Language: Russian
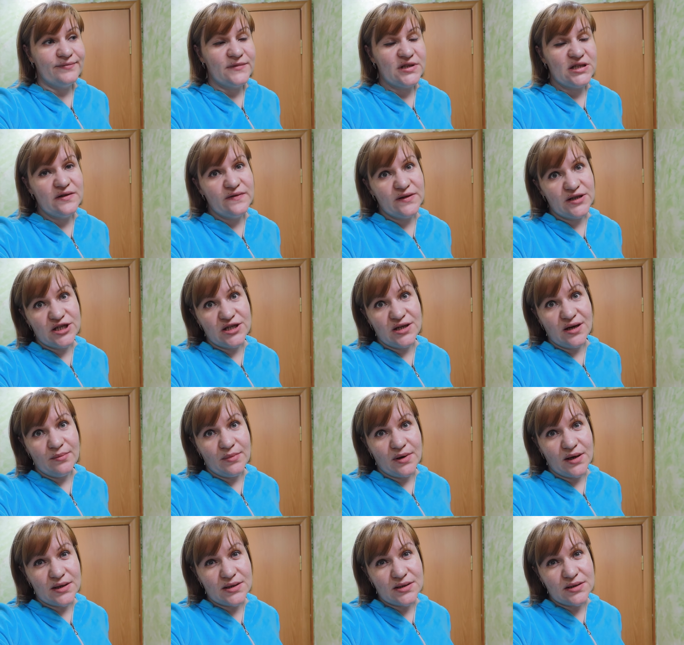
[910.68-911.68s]
сливочное
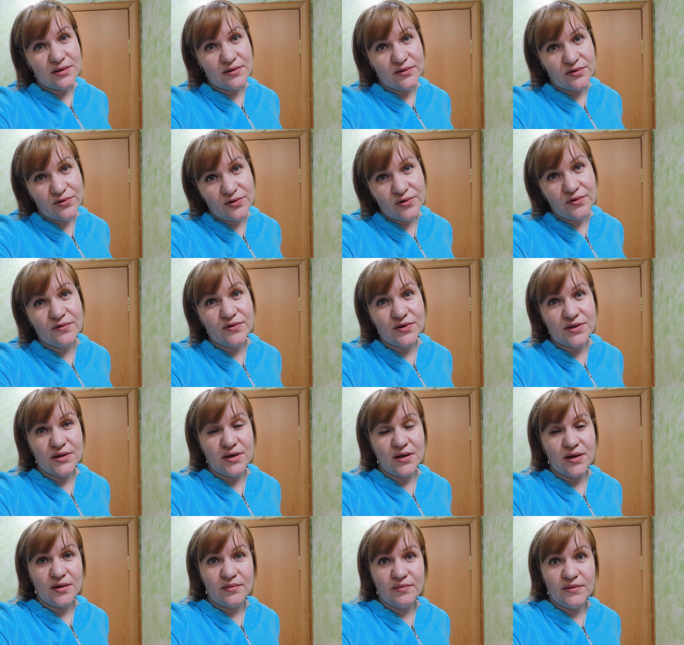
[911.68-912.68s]
масло, ну кто его
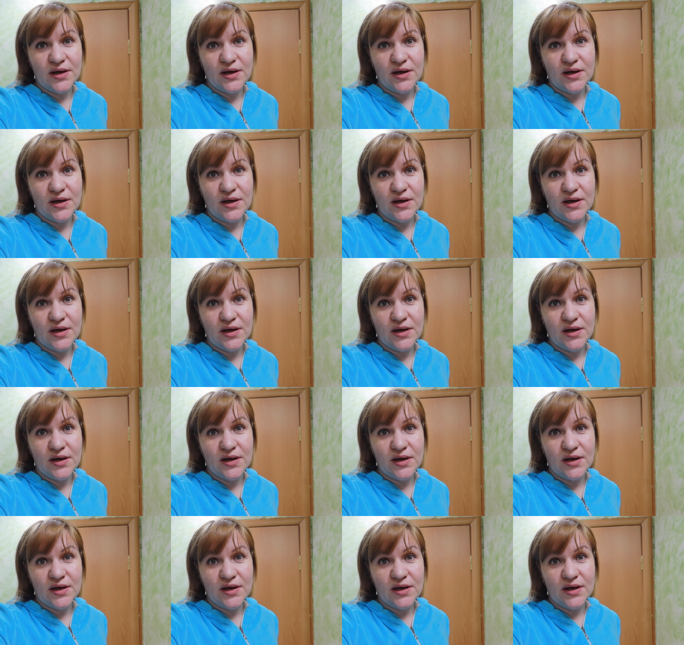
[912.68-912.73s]
знает.